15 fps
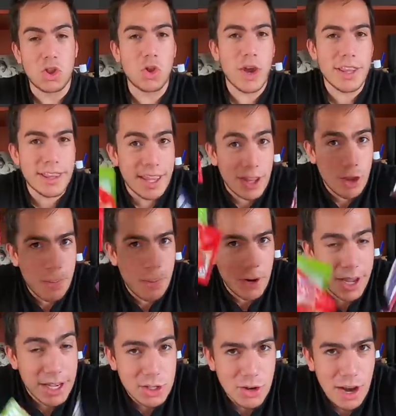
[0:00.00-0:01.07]
no entiendo
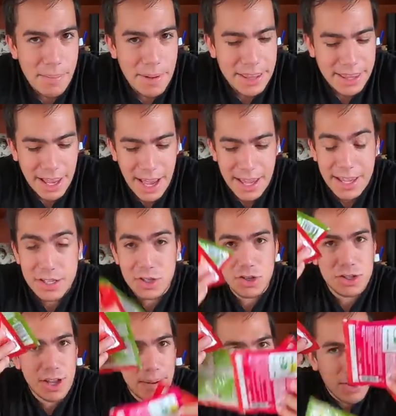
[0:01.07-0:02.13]
por qué solamente hay
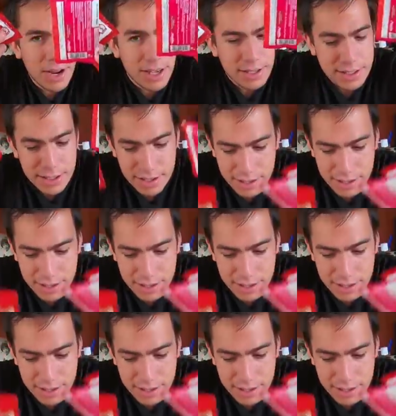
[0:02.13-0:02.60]
estos sabores.